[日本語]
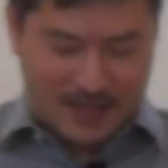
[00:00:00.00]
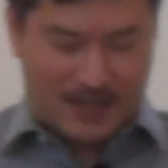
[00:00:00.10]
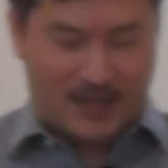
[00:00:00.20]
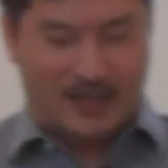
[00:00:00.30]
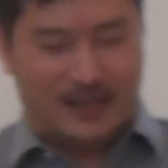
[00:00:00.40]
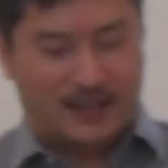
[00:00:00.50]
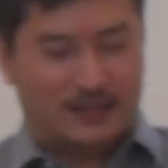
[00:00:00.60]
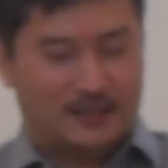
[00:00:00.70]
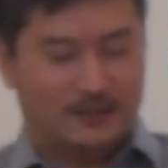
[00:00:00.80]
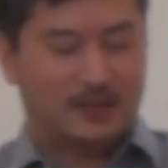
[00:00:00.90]
えー、
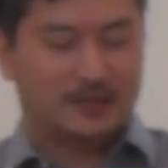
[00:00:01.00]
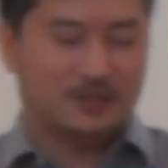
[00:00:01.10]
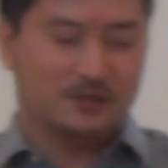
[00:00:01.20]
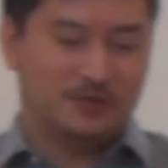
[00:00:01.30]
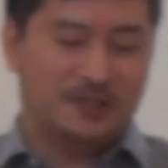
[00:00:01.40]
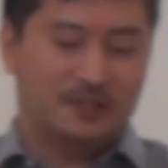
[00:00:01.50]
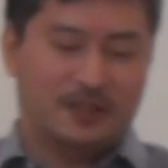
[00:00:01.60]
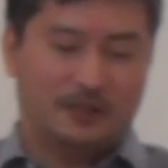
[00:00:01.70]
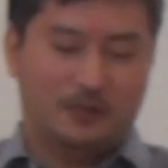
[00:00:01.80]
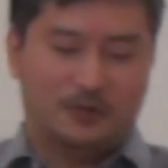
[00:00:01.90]
私たちの人
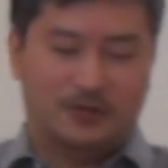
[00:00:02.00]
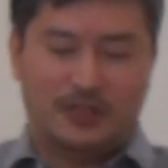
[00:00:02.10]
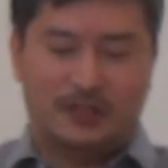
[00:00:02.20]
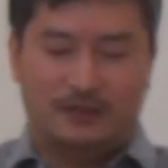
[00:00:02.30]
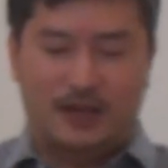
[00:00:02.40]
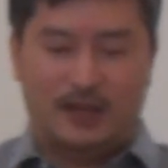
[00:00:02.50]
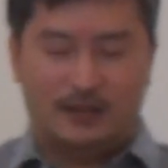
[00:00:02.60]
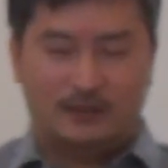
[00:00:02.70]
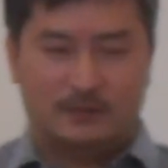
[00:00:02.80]
生の目的は、